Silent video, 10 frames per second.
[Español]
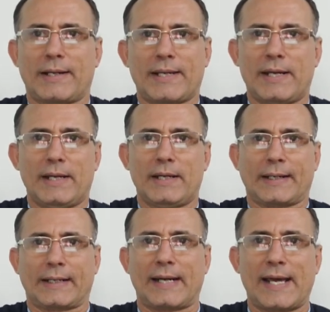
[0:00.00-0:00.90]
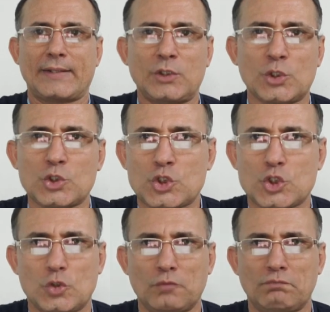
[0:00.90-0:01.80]
acá
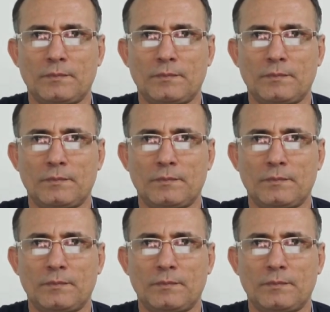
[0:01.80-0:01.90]
radios,